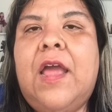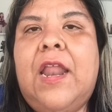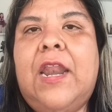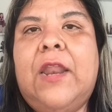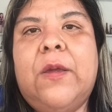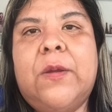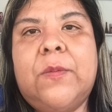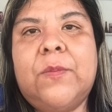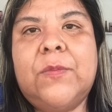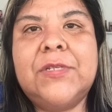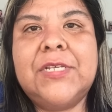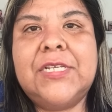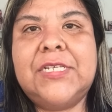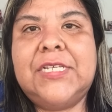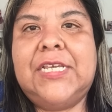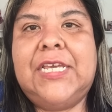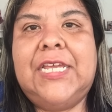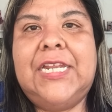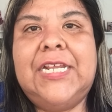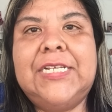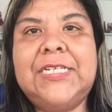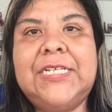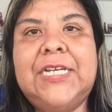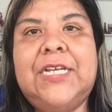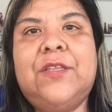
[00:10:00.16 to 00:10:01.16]
Le vamos a
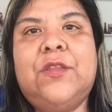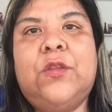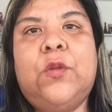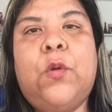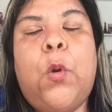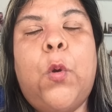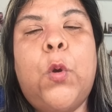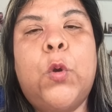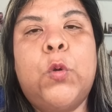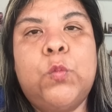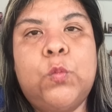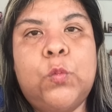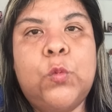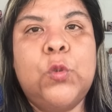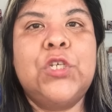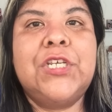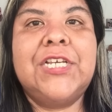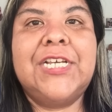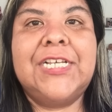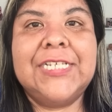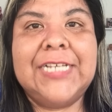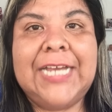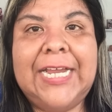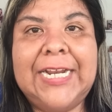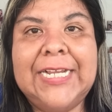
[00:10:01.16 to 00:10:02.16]
seguir echando
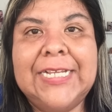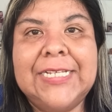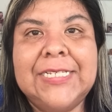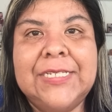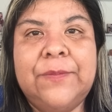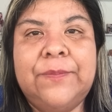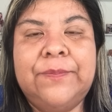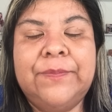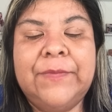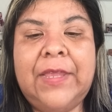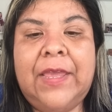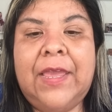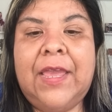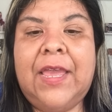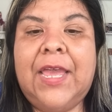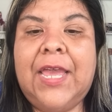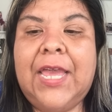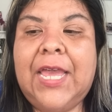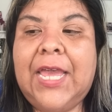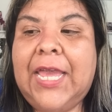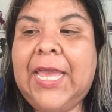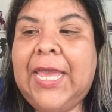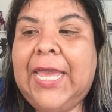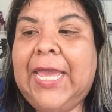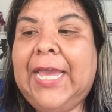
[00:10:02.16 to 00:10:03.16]
muchas ganas.
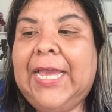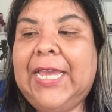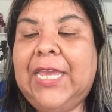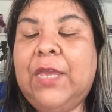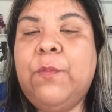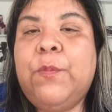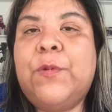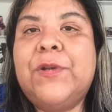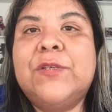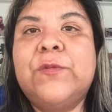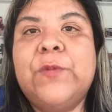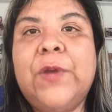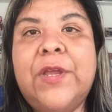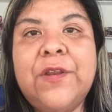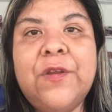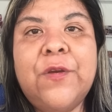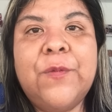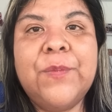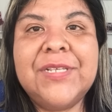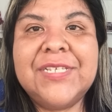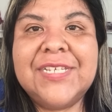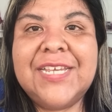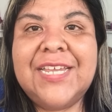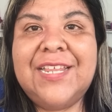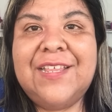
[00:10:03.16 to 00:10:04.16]
Y pues
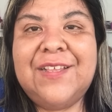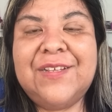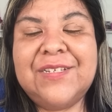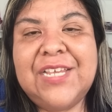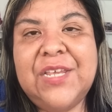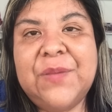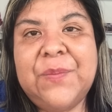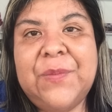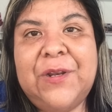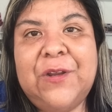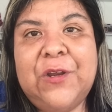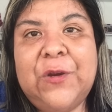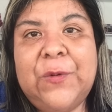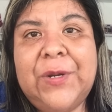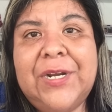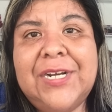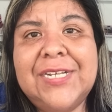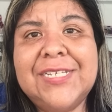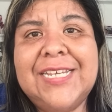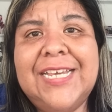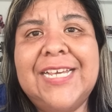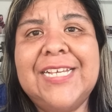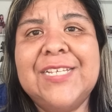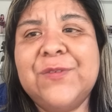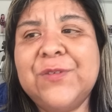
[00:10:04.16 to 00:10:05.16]
bueno, mis queridos Anime
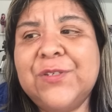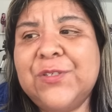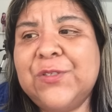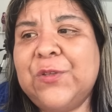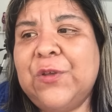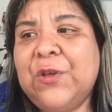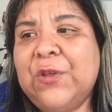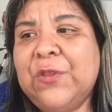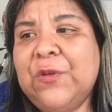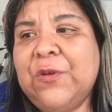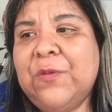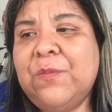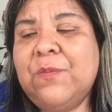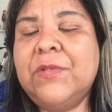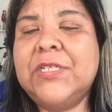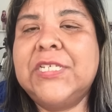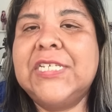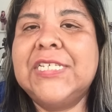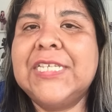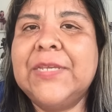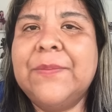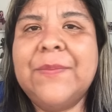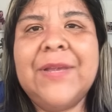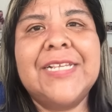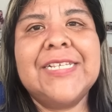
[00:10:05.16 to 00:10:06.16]
Lovers, eso es todo.
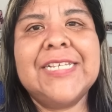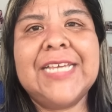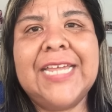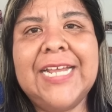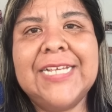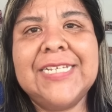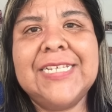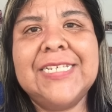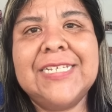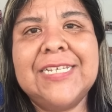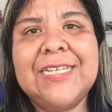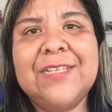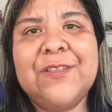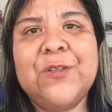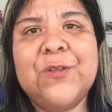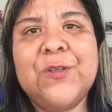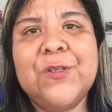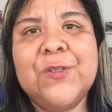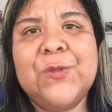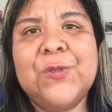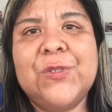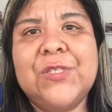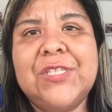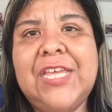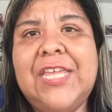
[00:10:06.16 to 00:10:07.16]
Muchísimas gracias a
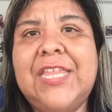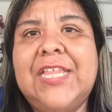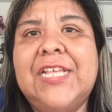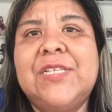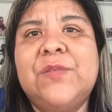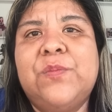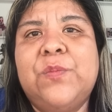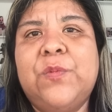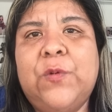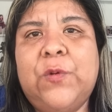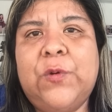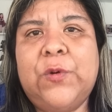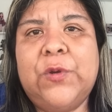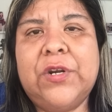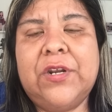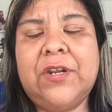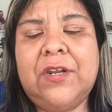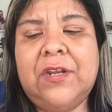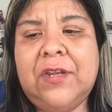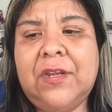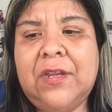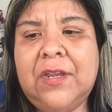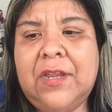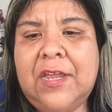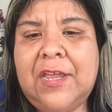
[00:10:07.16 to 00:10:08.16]
todos ustedes por
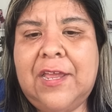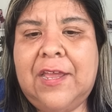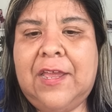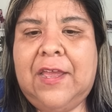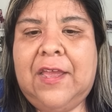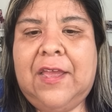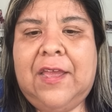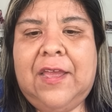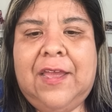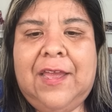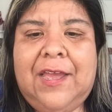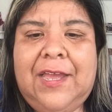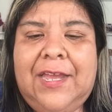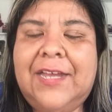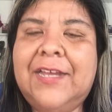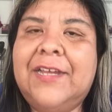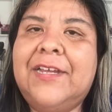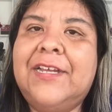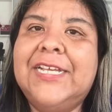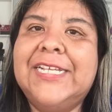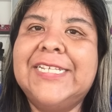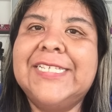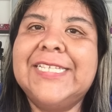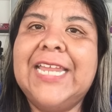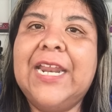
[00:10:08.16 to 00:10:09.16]

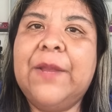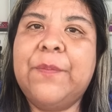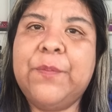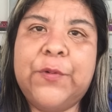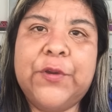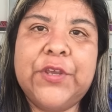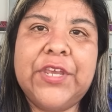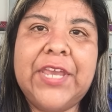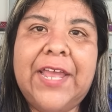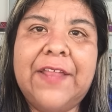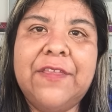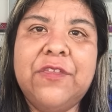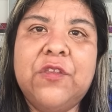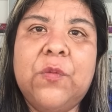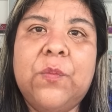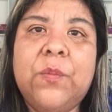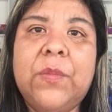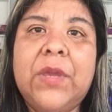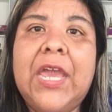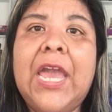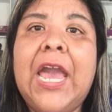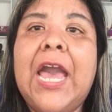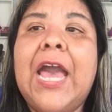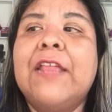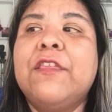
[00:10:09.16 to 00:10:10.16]
ah, estar
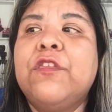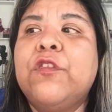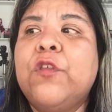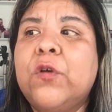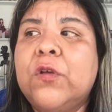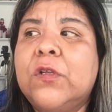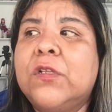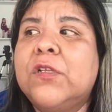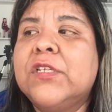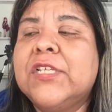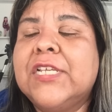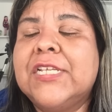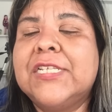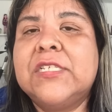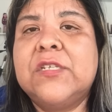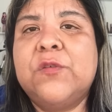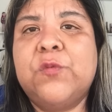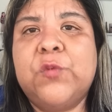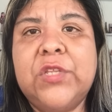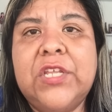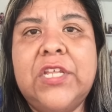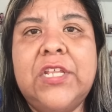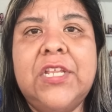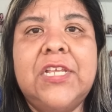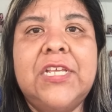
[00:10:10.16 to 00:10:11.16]
apoyándome, a todos los que se
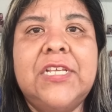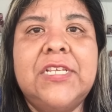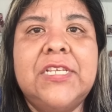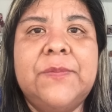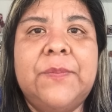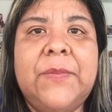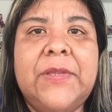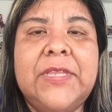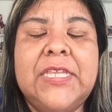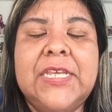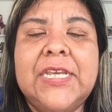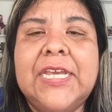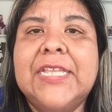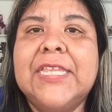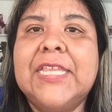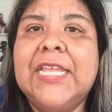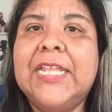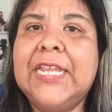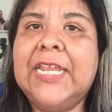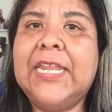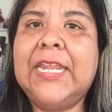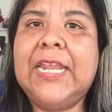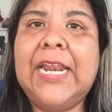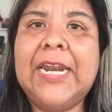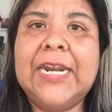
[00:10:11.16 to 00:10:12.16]
unen y me
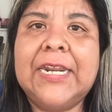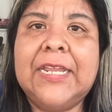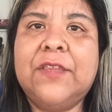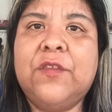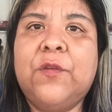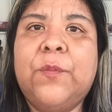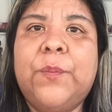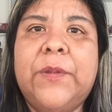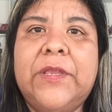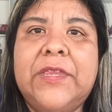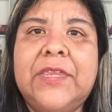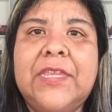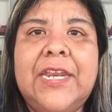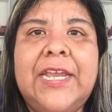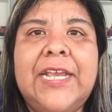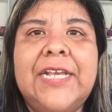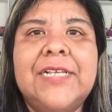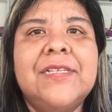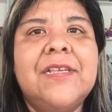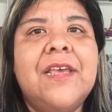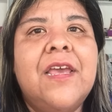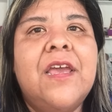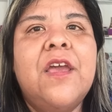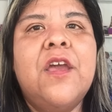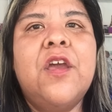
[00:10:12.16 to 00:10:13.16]
etiquetan en el reto
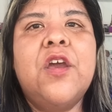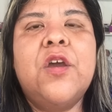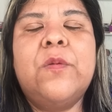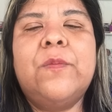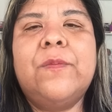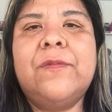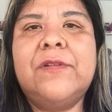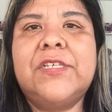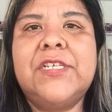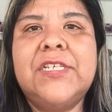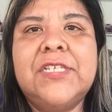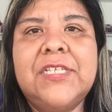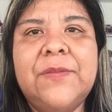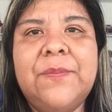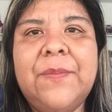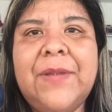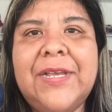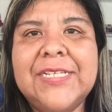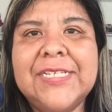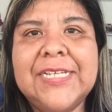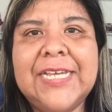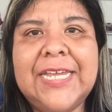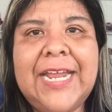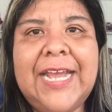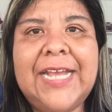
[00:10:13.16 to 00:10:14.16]
P3.
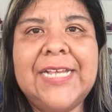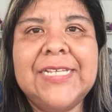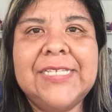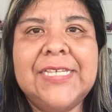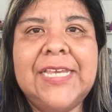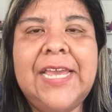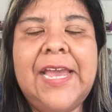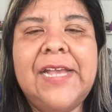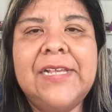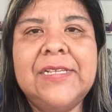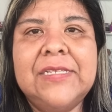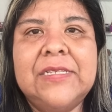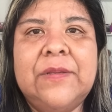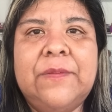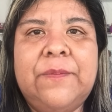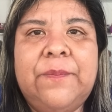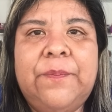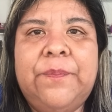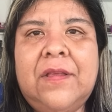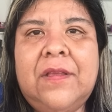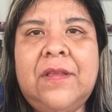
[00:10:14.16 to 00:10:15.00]
Muchísimas gracias.